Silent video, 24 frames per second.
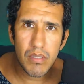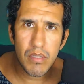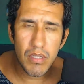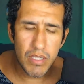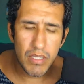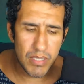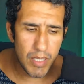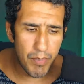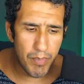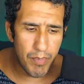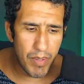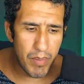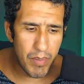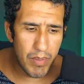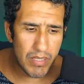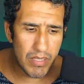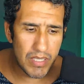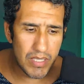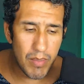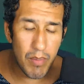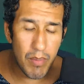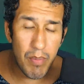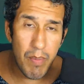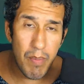Você
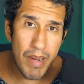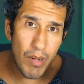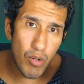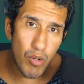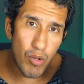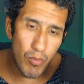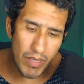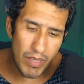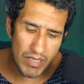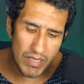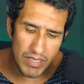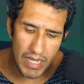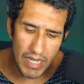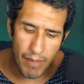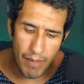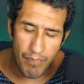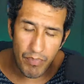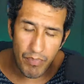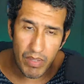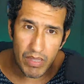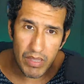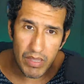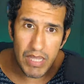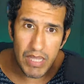precisa primeiro começar.
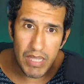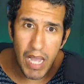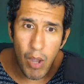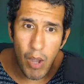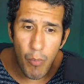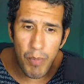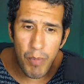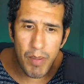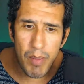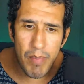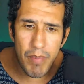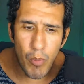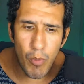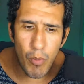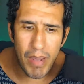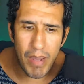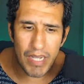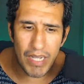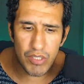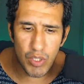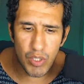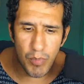Dá o primeiro passo.